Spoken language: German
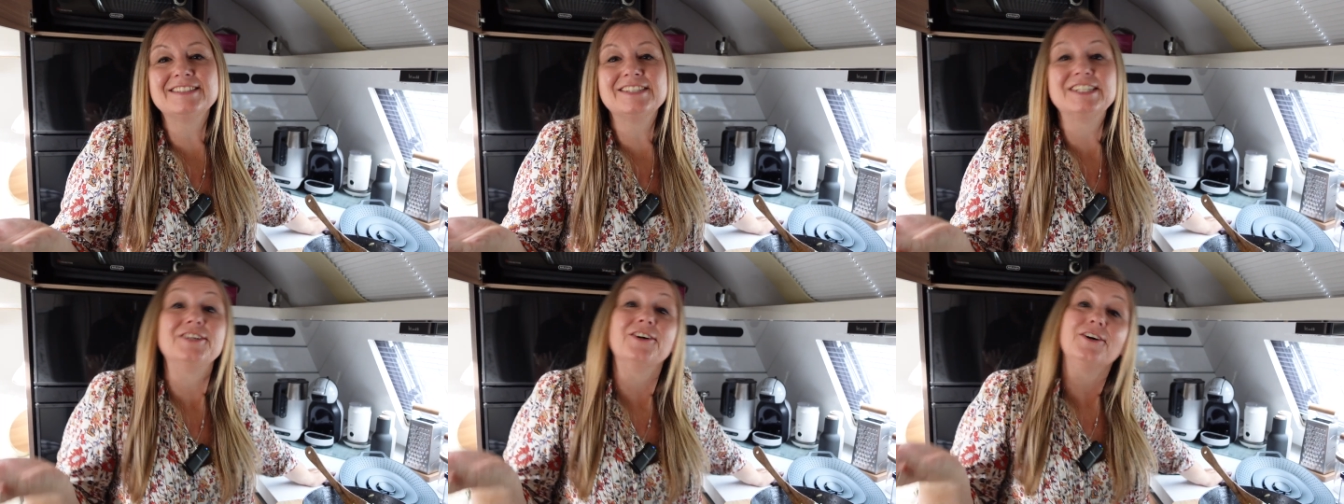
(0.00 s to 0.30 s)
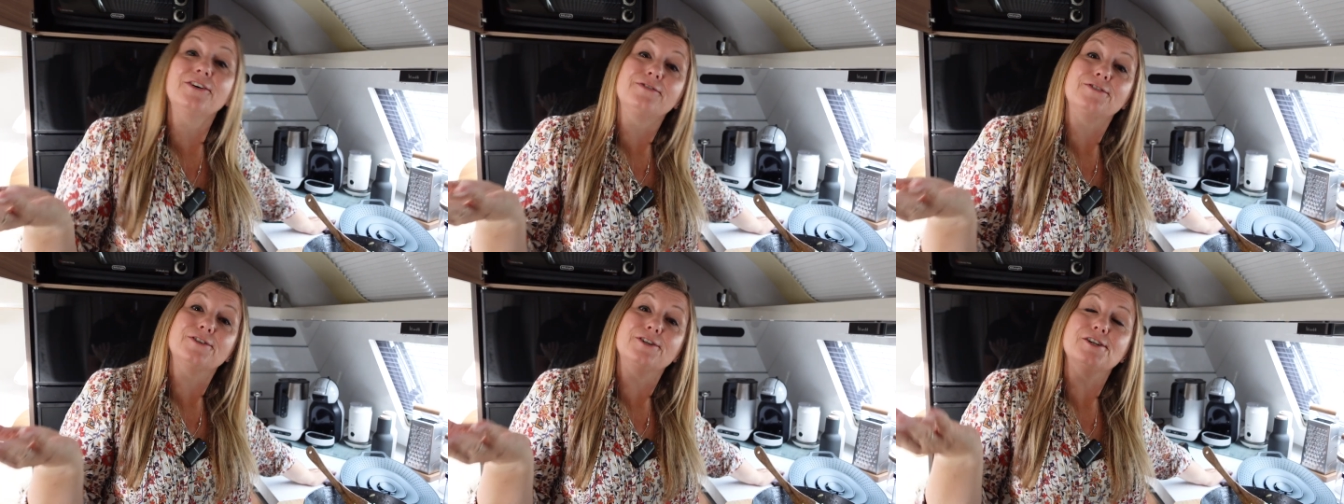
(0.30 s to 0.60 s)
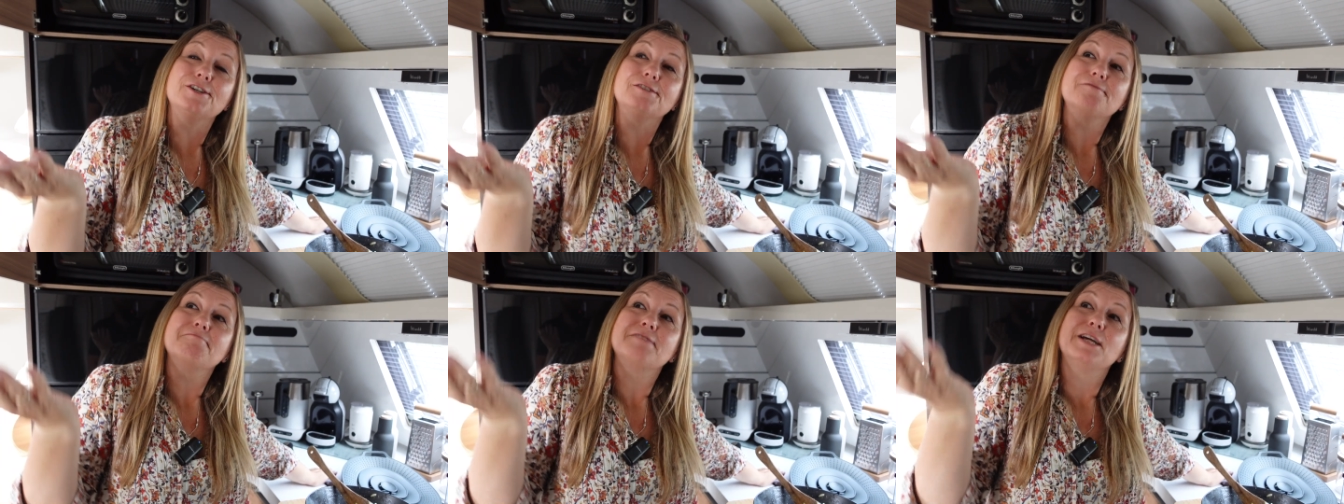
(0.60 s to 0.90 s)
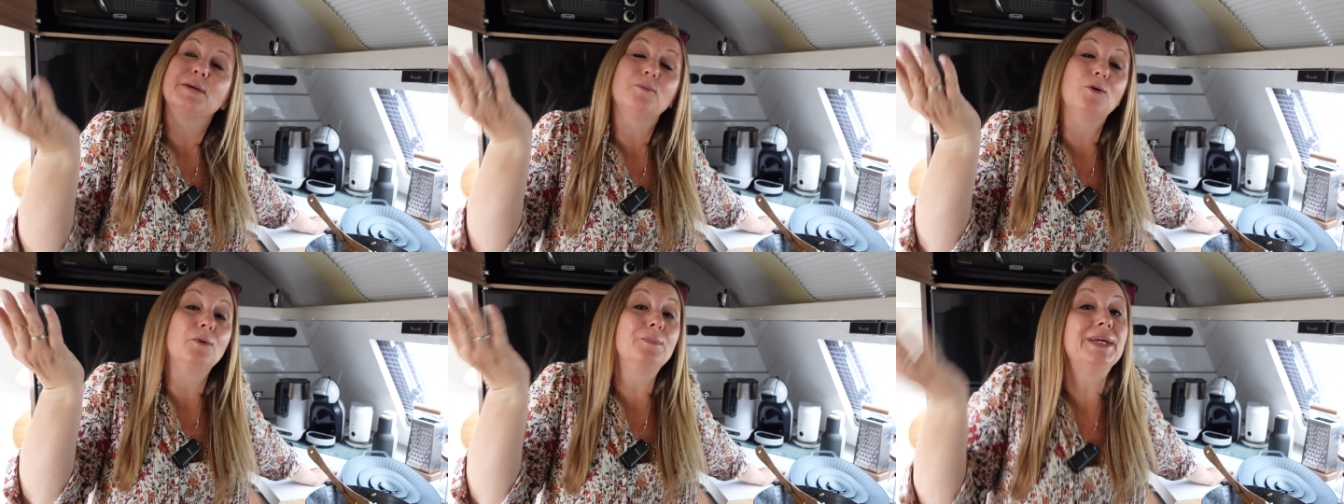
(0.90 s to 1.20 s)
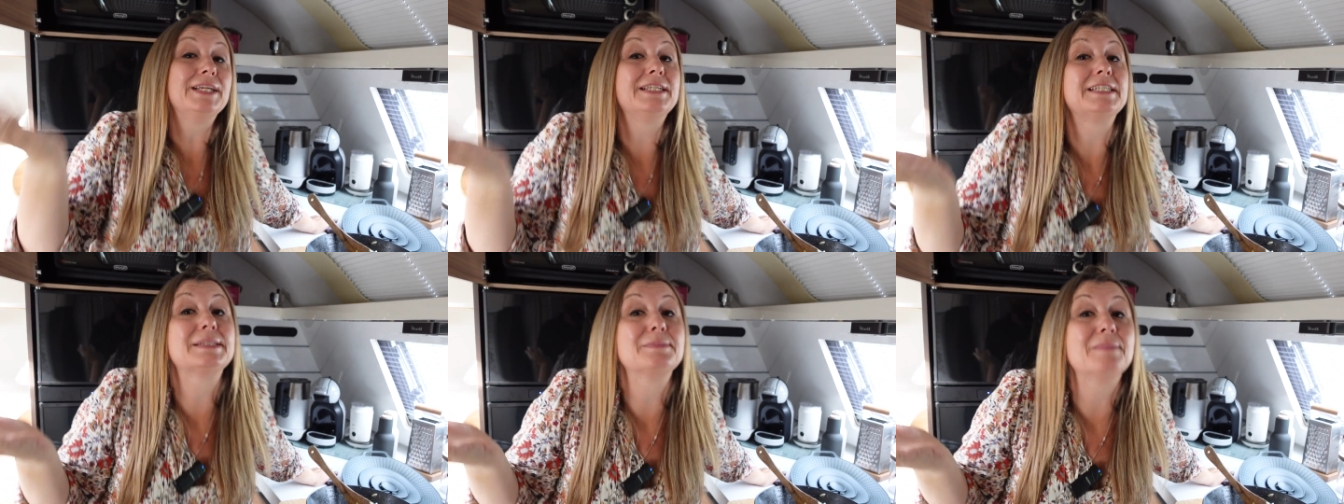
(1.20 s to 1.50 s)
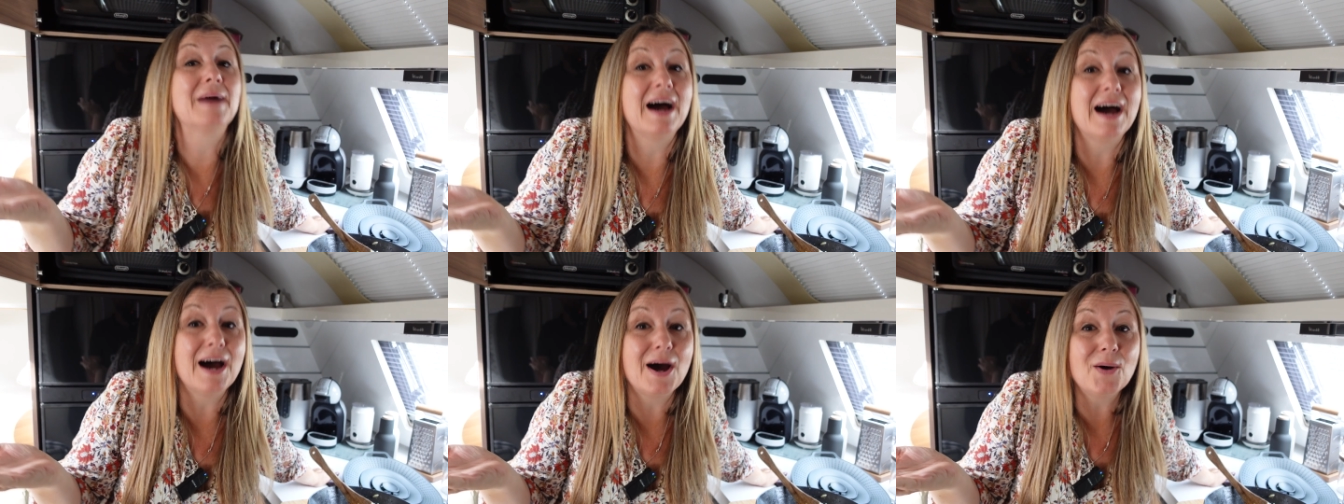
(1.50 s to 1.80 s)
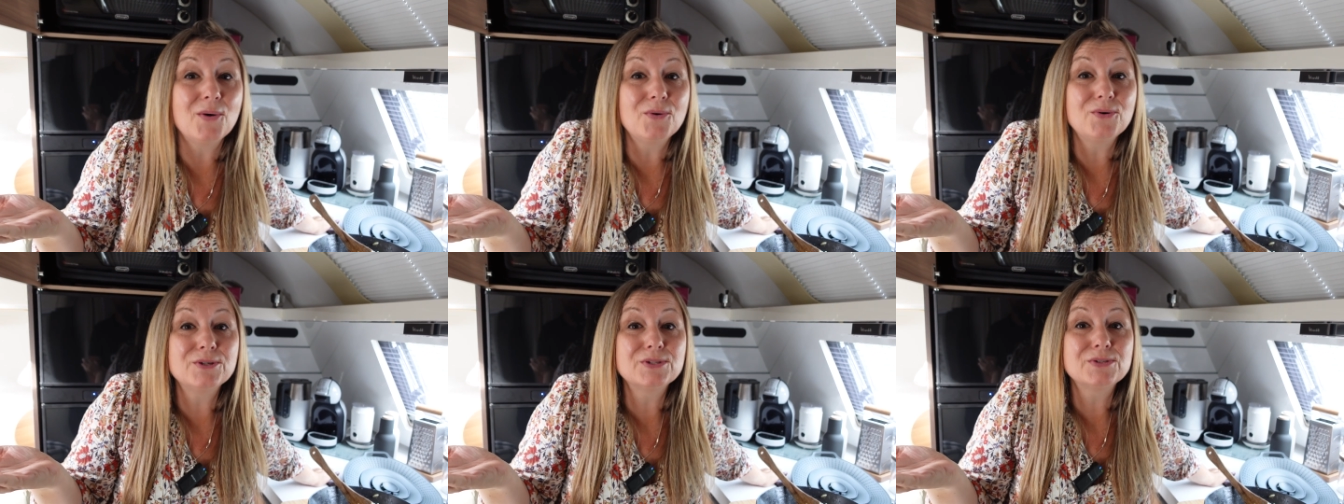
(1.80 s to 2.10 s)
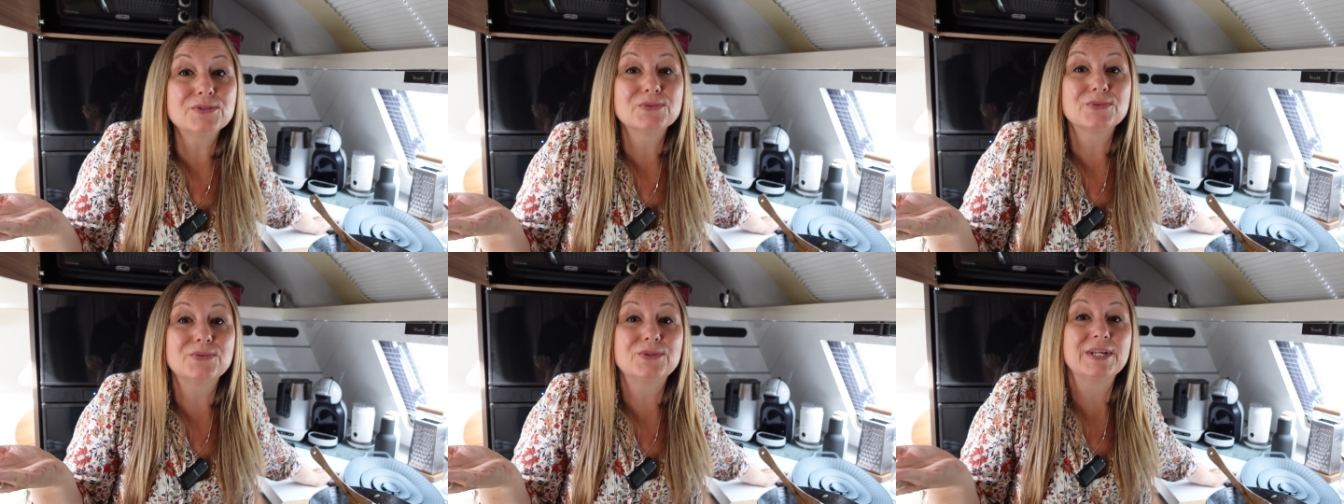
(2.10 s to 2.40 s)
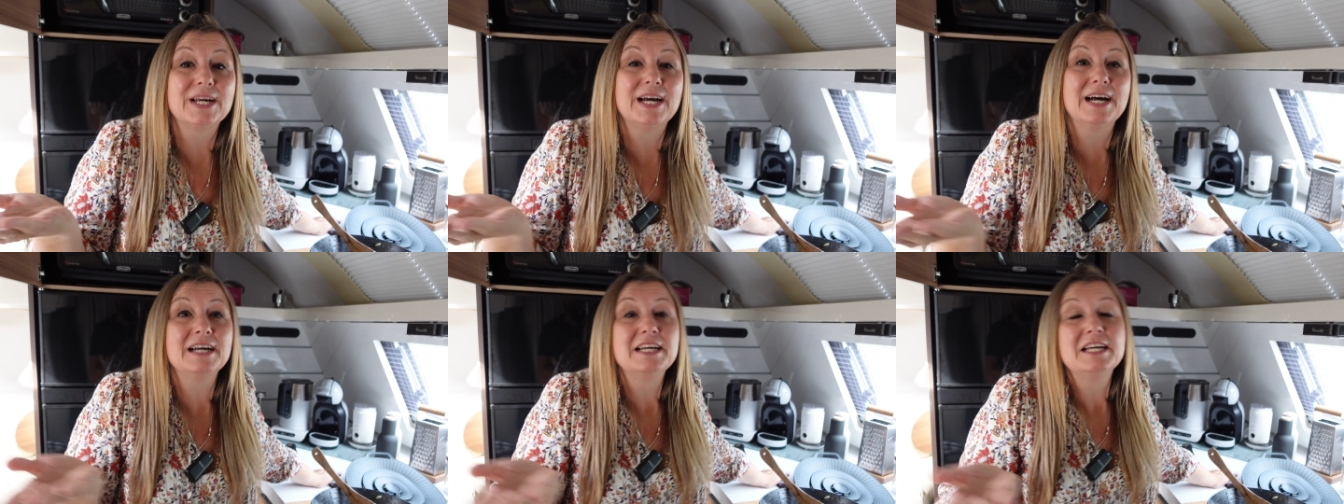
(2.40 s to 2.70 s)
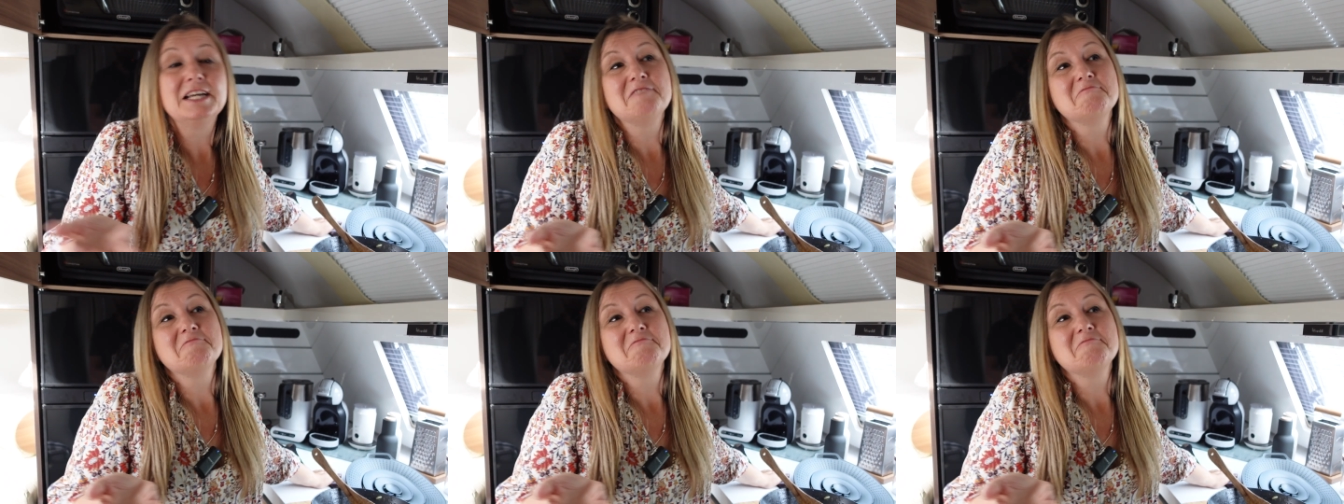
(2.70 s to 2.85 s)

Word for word: Ich hoffe, ihr probiert es mal aus oder